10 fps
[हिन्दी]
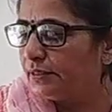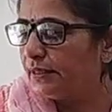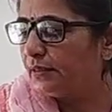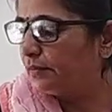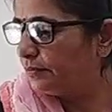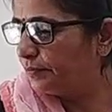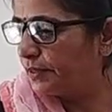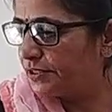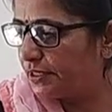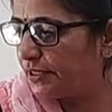ये
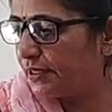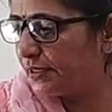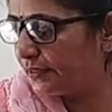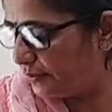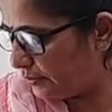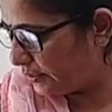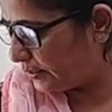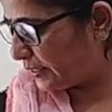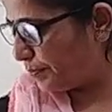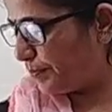मस्टर्ड कलर
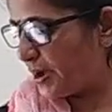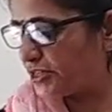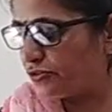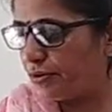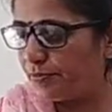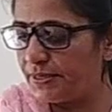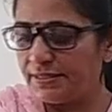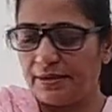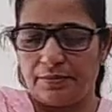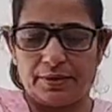इसका पांचवा
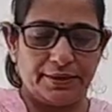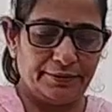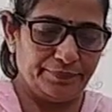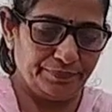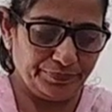पीस है हमारा